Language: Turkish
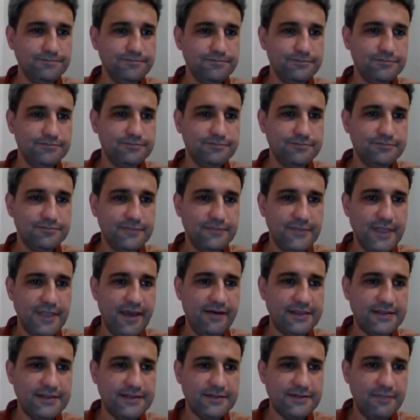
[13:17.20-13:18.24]
Evet.
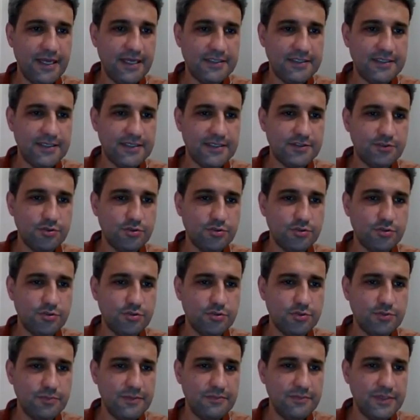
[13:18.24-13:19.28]
Belki de yazıyorsunuzdur. Ben
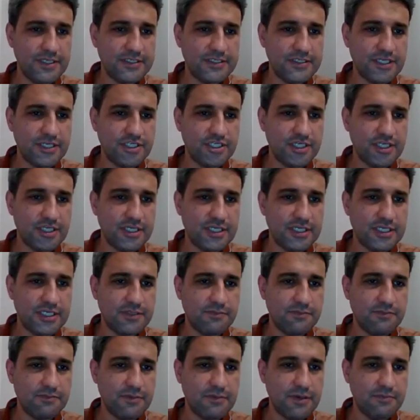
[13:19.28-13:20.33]
biraz aşağılara gitmem
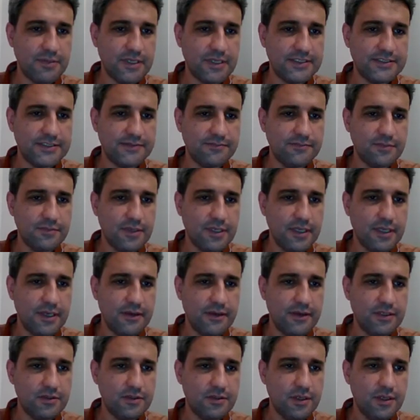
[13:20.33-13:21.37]
lazım. Evet.
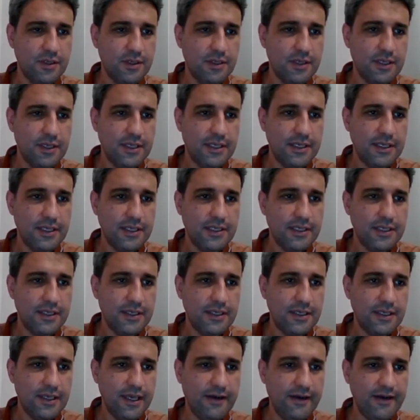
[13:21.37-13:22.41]

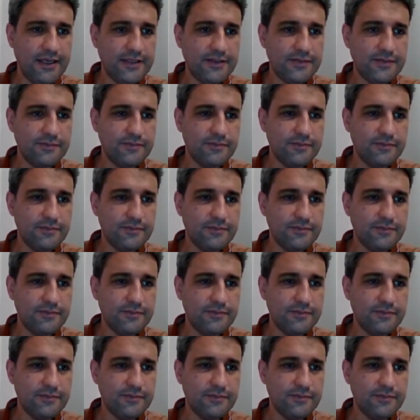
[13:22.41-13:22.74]
Evet.